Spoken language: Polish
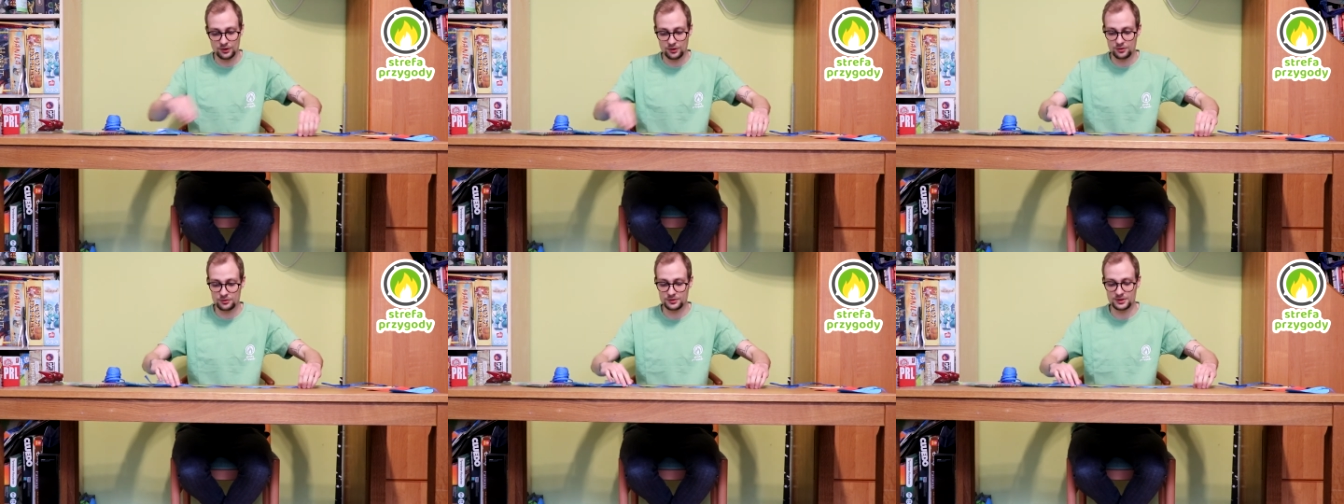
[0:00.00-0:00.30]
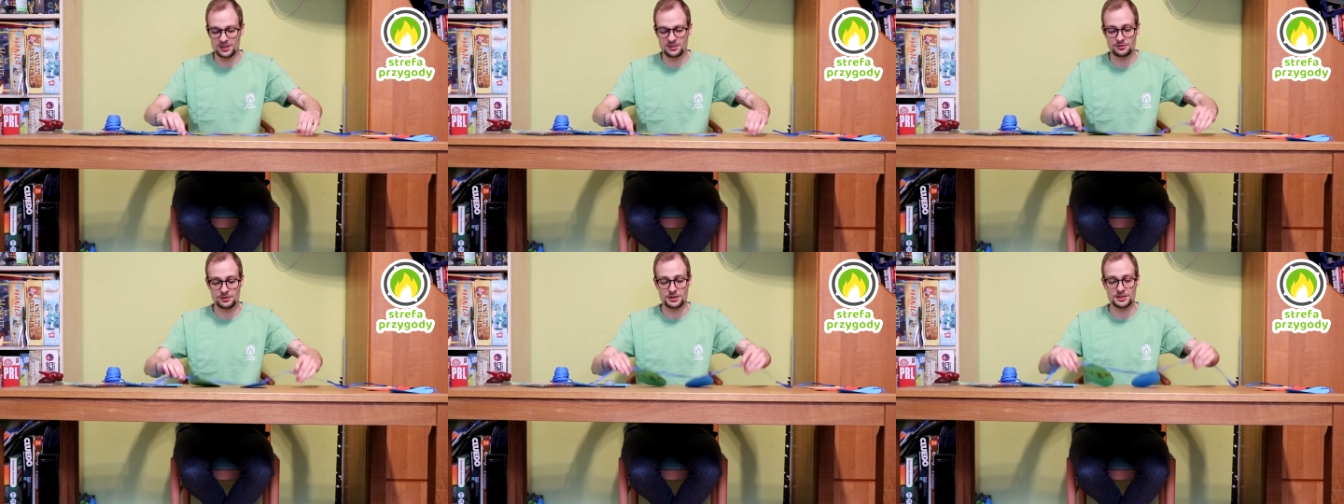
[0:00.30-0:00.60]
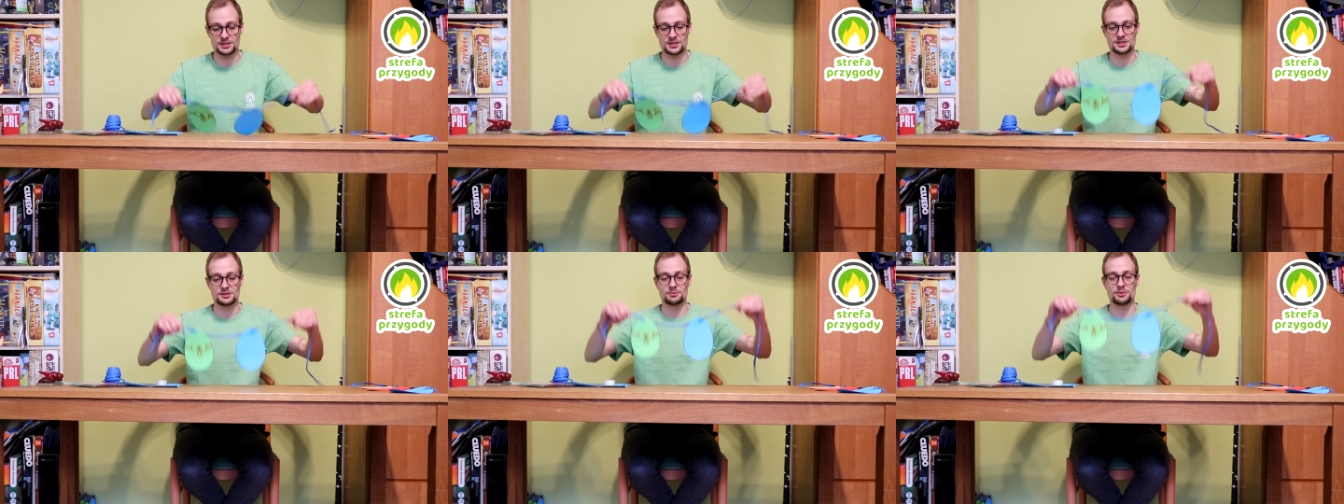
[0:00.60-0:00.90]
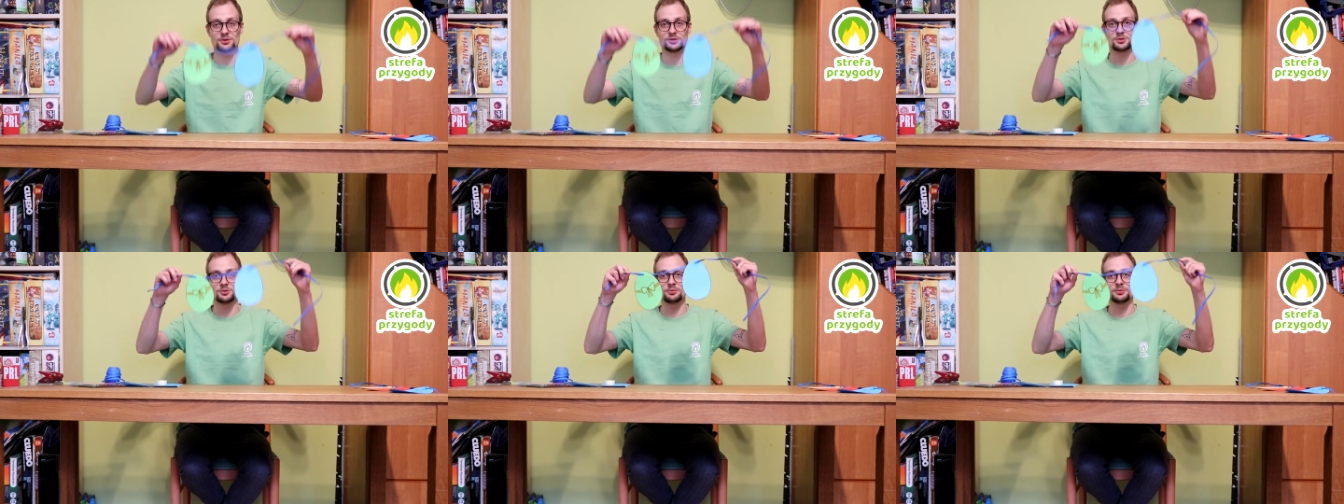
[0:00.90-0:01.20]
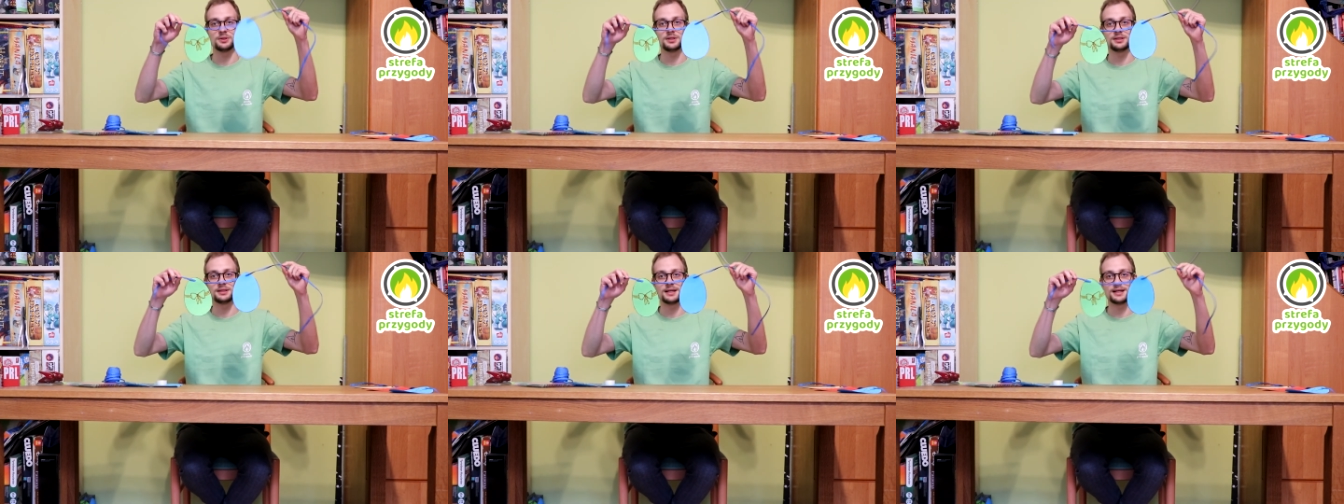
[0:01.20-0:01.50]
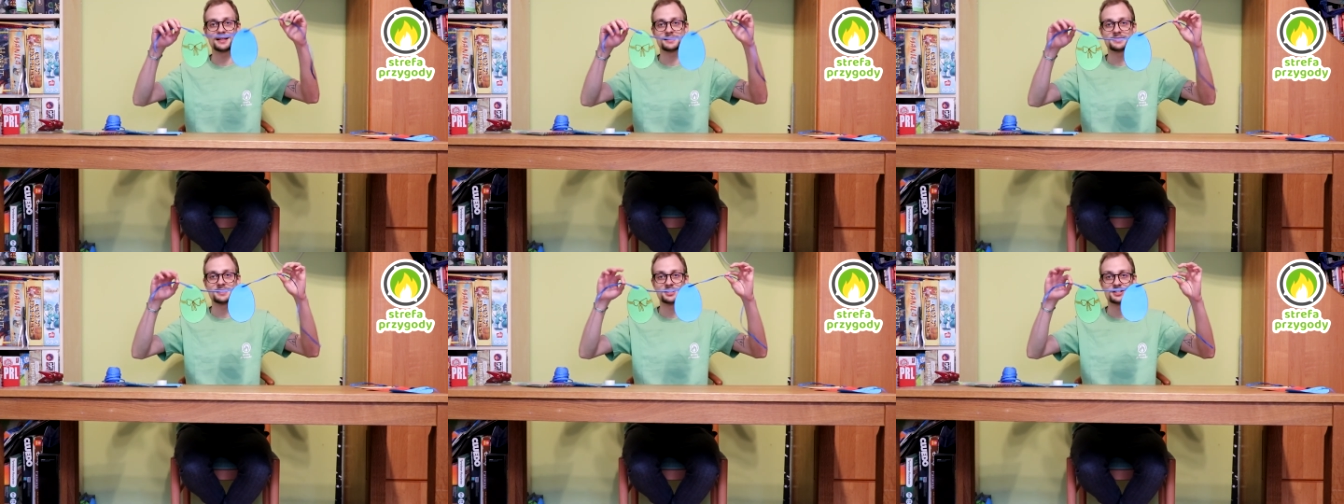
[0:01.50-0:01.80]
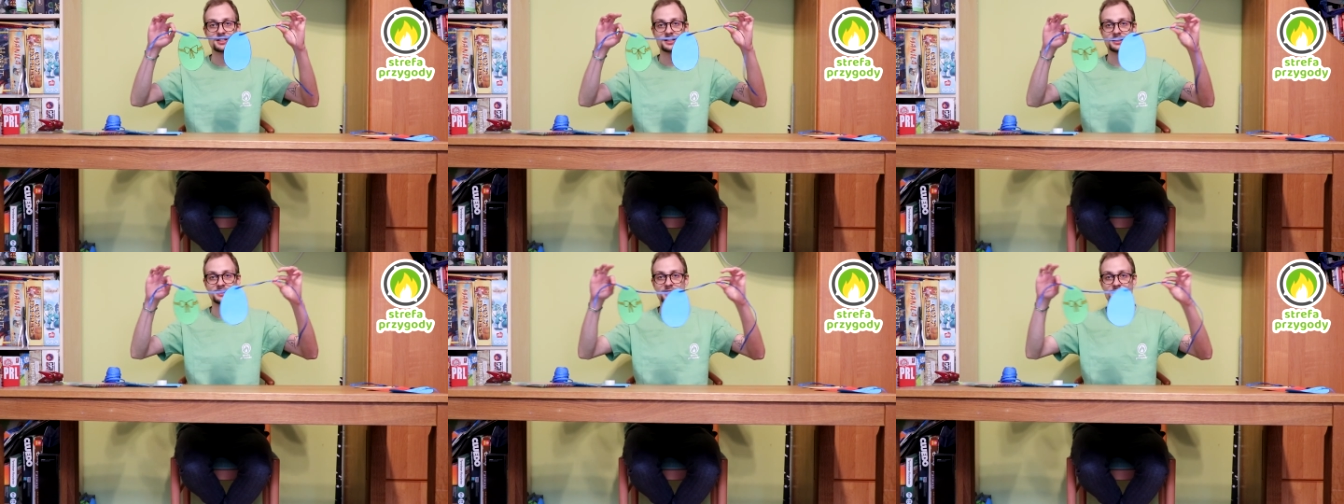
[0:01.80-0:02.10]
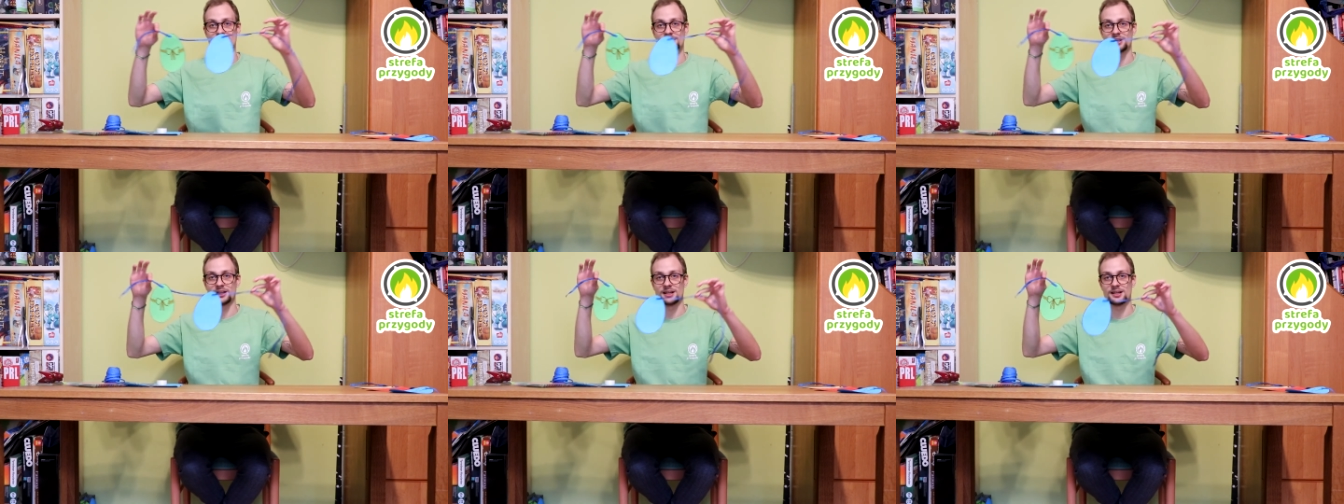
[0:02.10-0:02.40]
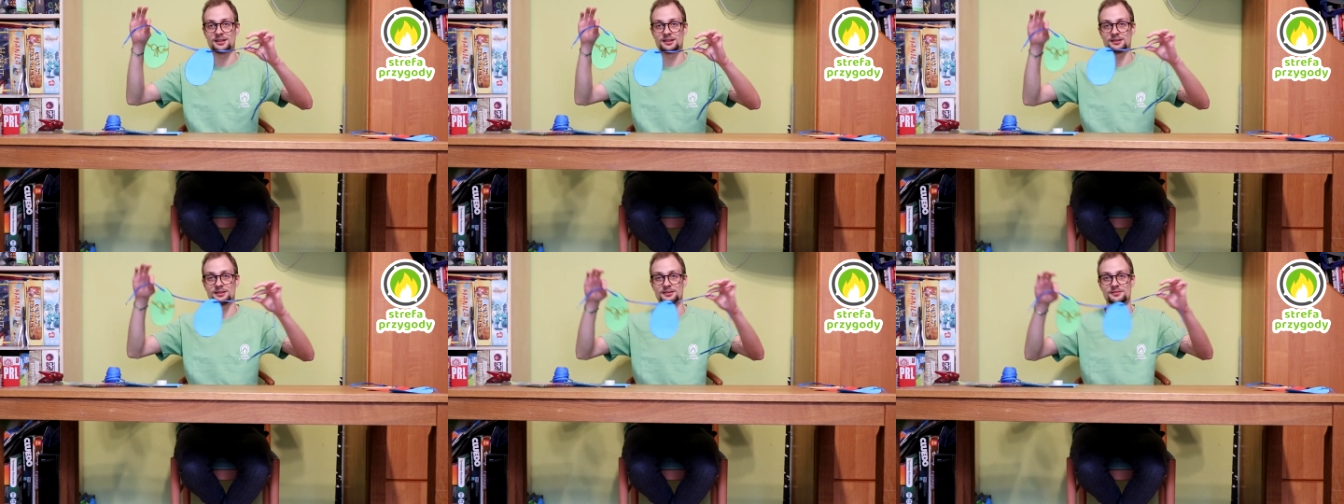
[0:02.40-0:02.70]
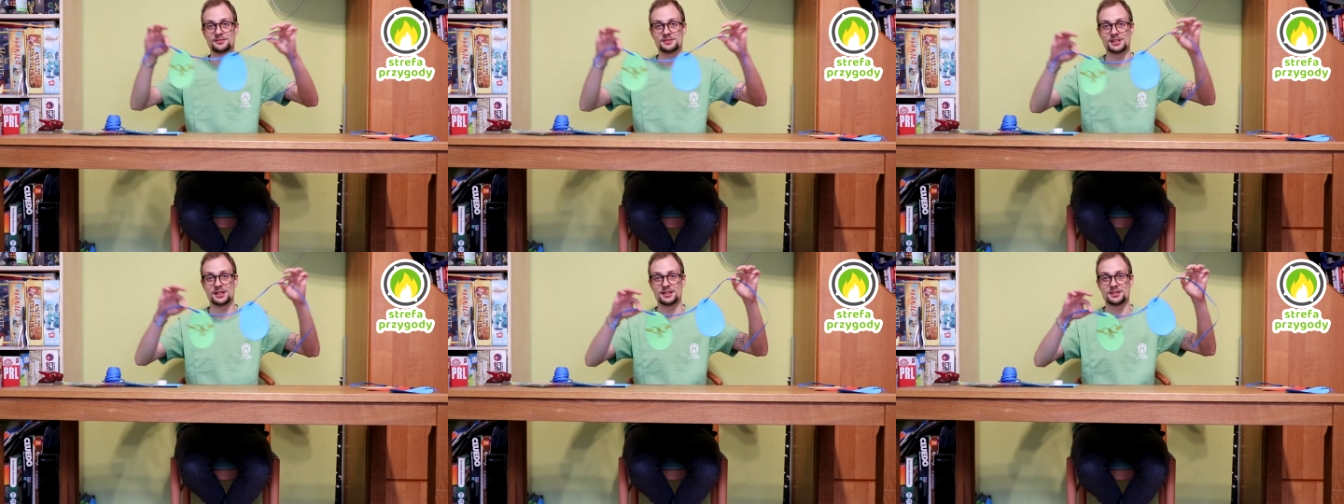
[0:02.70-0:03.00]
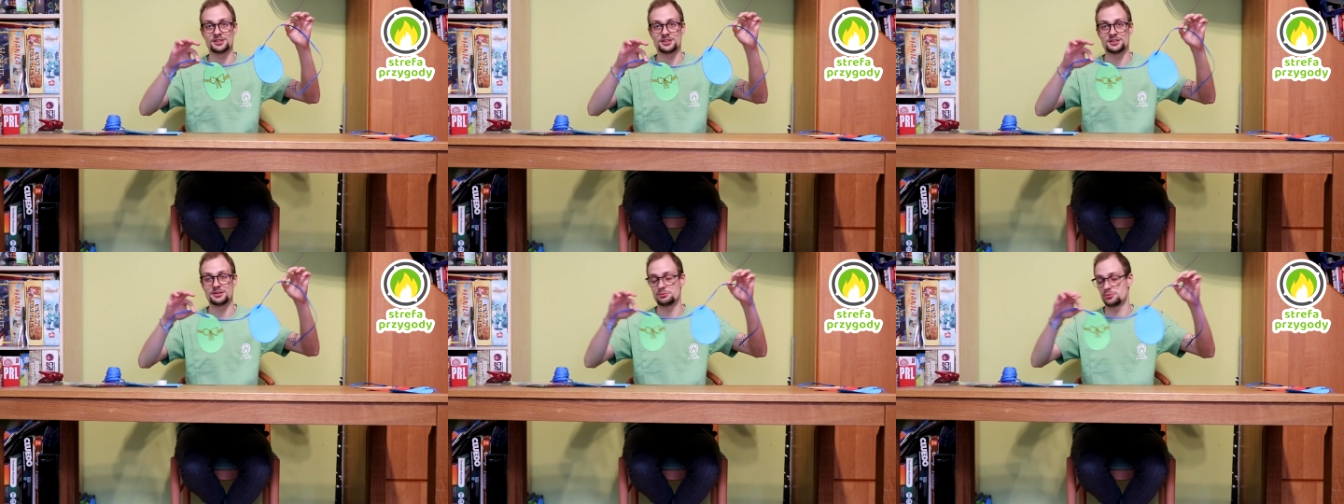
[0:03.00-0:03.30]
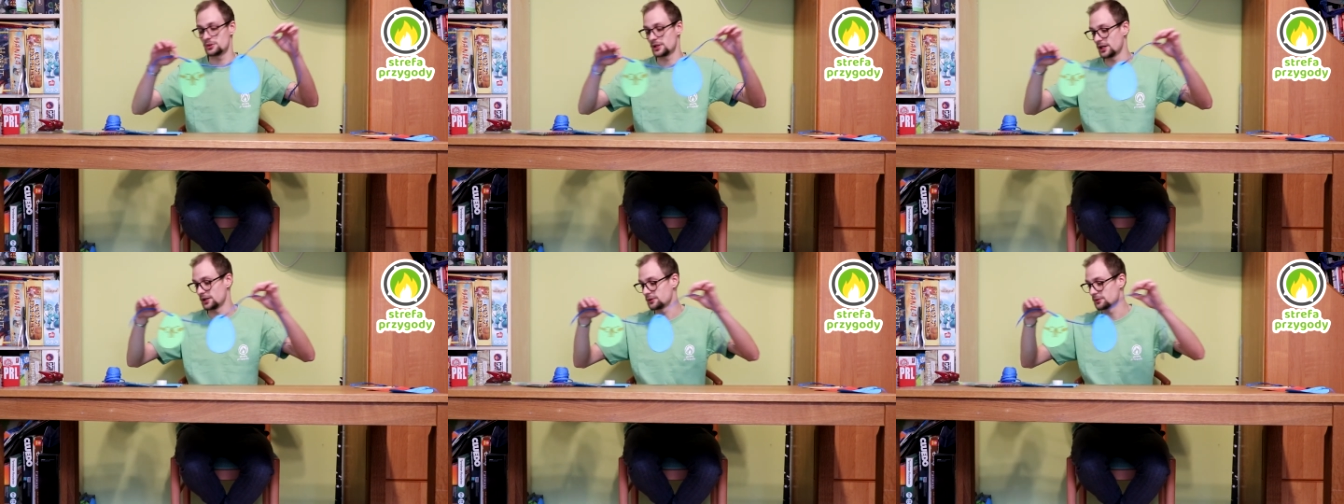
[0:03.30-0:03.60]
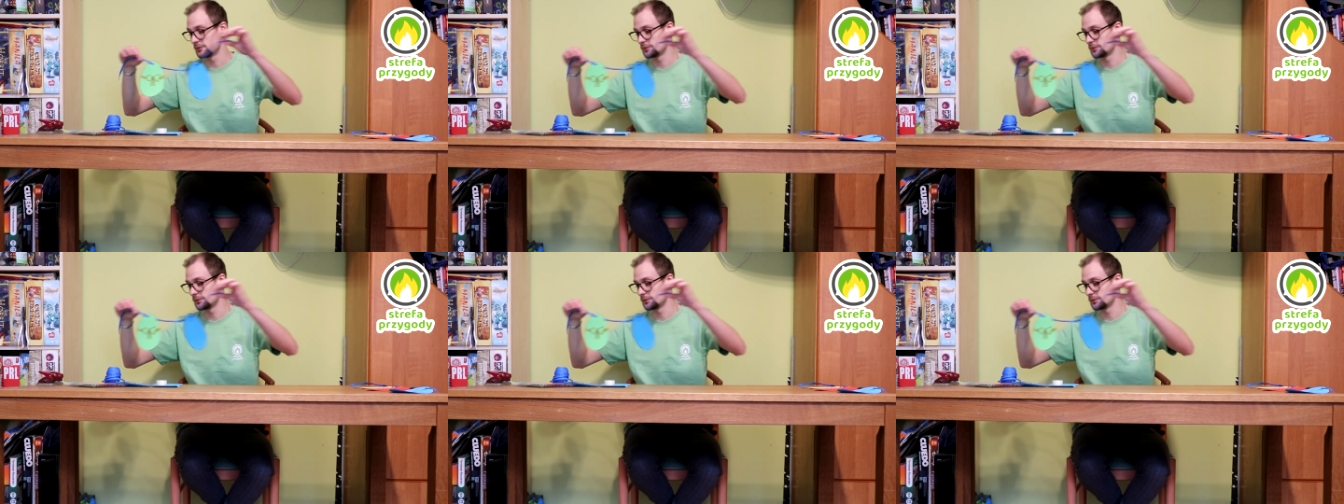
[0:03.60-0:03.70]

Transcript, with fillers: O w ten właśnie sposób. I teraz nasze jajeczka wcale się nie pojawią.